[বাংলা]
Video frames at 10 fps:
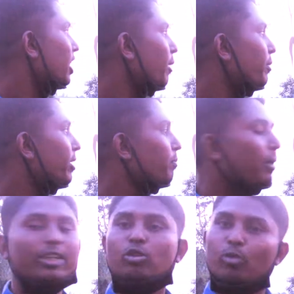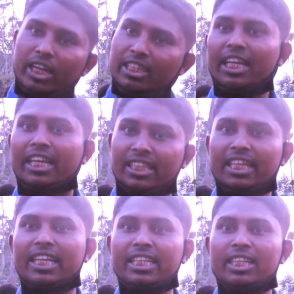আমি প্রায় সময় এখান থেকে এসে
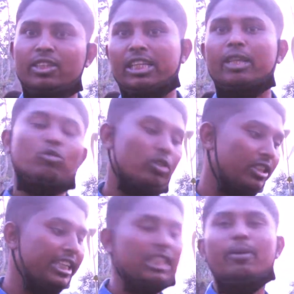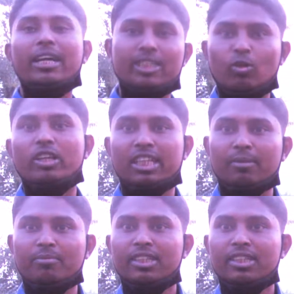নেই সেই সেই হিসেবে আজকেও আসলাম